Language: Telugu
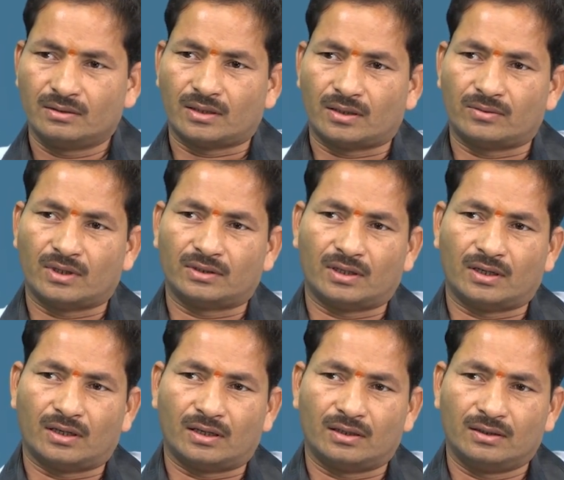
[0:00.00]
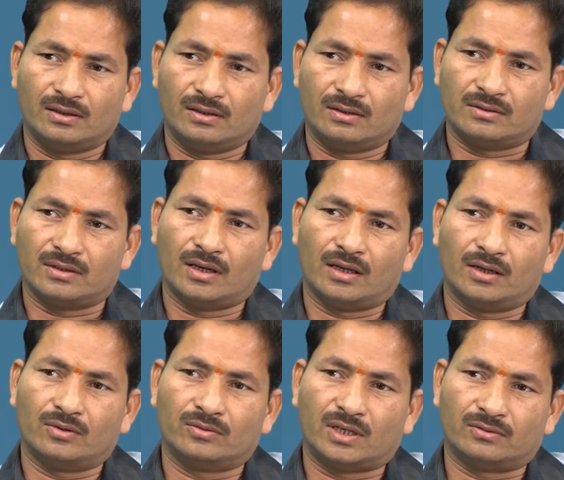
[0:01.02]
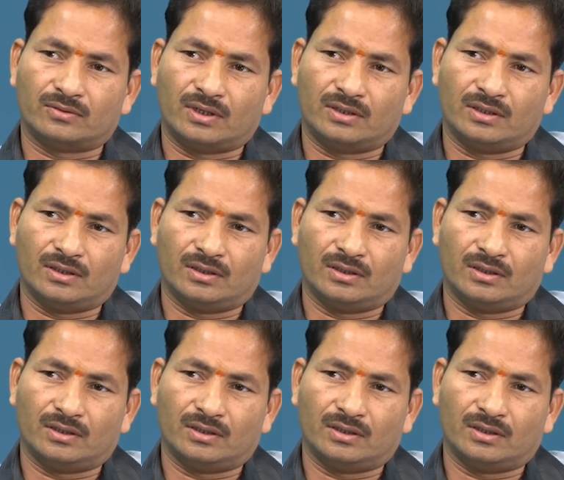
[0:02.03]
తర్వాత జిల్లాలో ఉన్నటువంటి